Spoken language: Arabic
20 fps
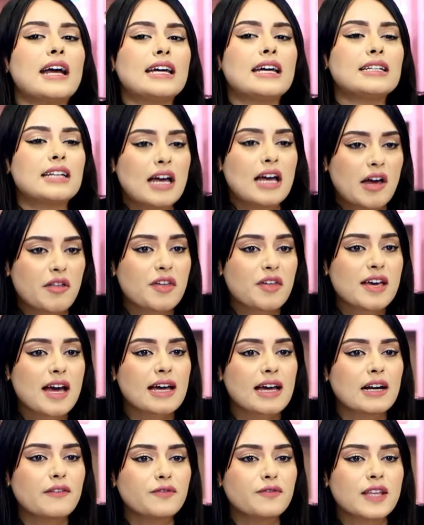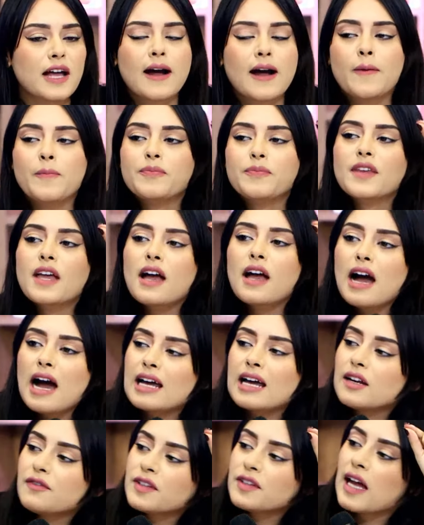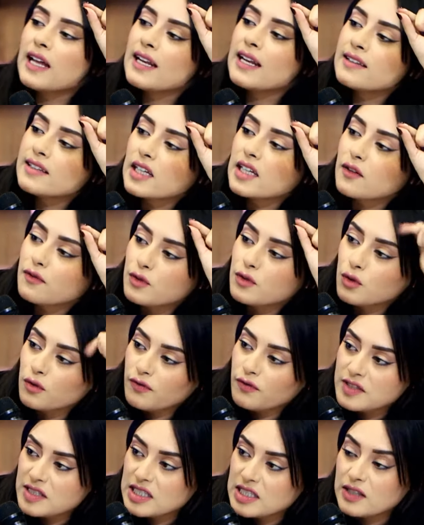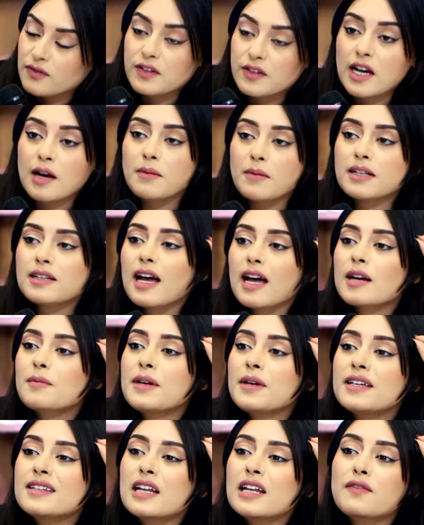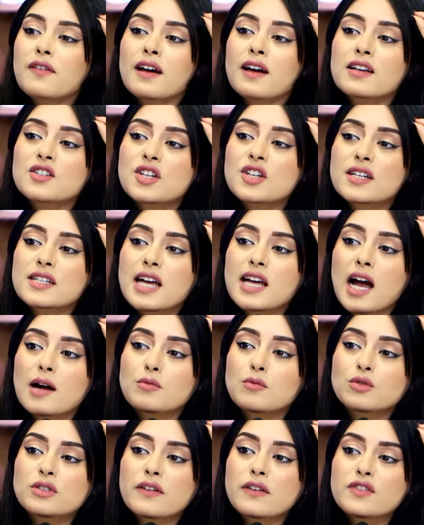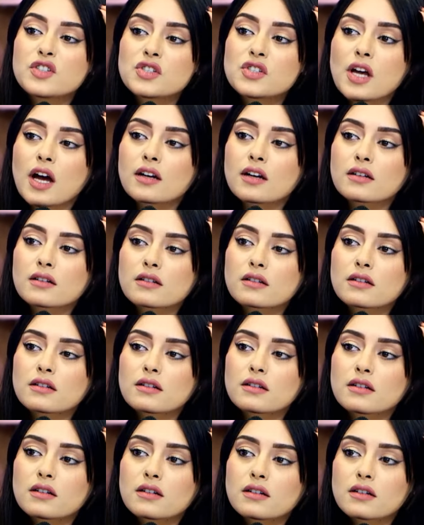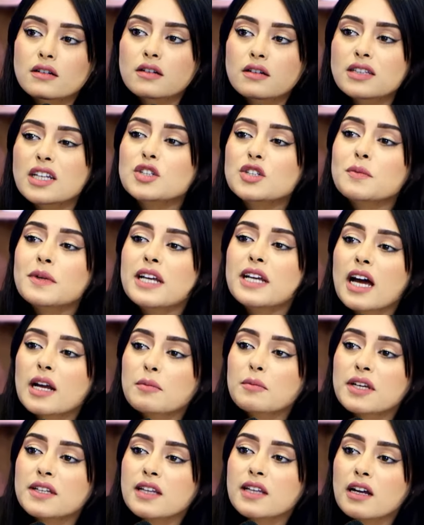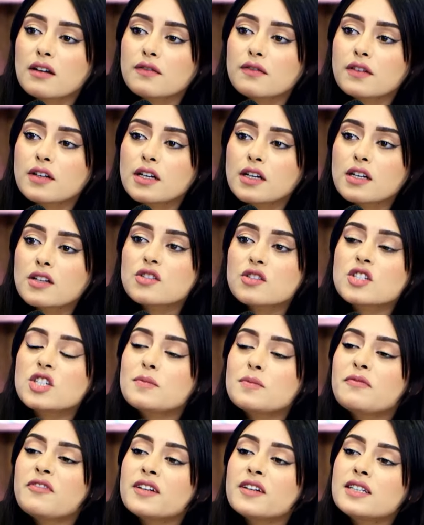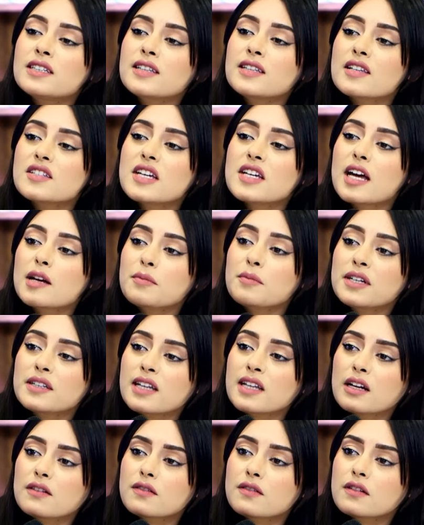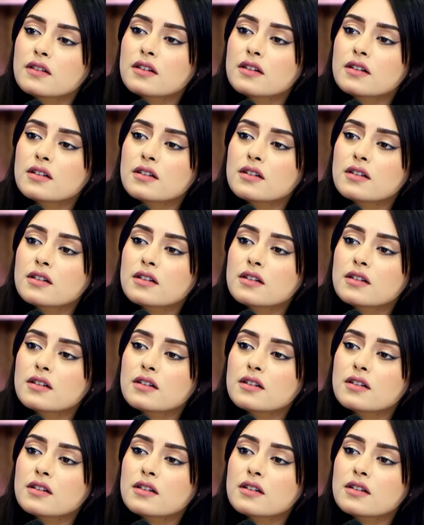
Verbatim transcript: انا انا هذه عرفتها عرفتها الانترفيو في السيف كي عملت 40000 على جاريه حموده في الشهر تعرف معناها 40000 تجيب فنان تعطيه 40000